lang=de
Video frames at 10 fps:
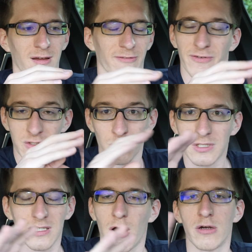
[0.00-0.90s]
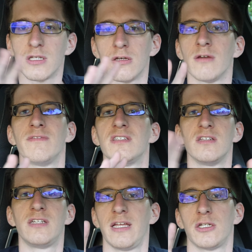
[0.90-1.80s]
versucht es auch nicht irgendwie
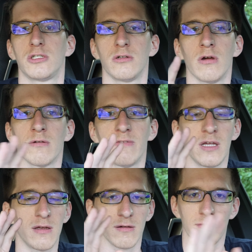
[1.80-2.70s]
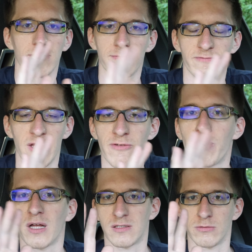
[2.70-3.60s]
synthetisch irgendwie äh, eine
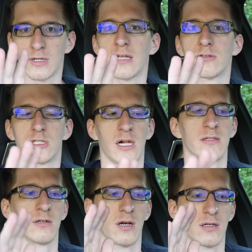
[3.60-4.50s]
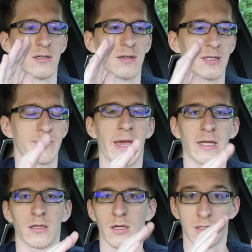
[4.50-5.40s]
Vibration darzustellen, sondern es
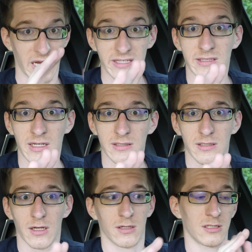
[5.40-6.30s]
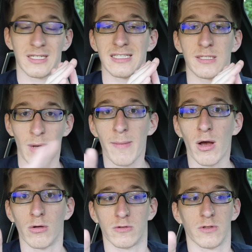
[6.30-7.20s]
merkt, da ist nichts. Das heißt, ich bleibe
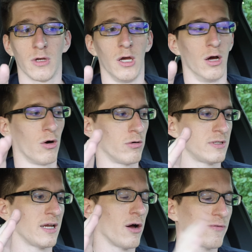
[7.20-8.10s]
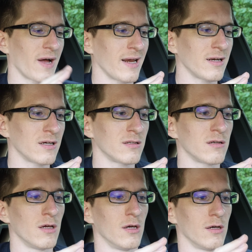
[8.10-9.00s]
aus. Und dann auf
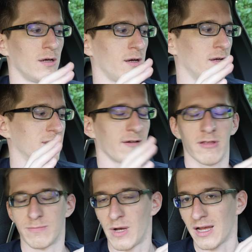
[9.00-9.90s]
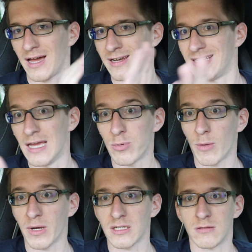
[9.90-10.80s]
anderen, äh, sagen wir jetzt mal gerade die
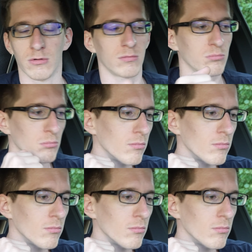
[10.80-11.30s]
Hip-Hop-Richtung,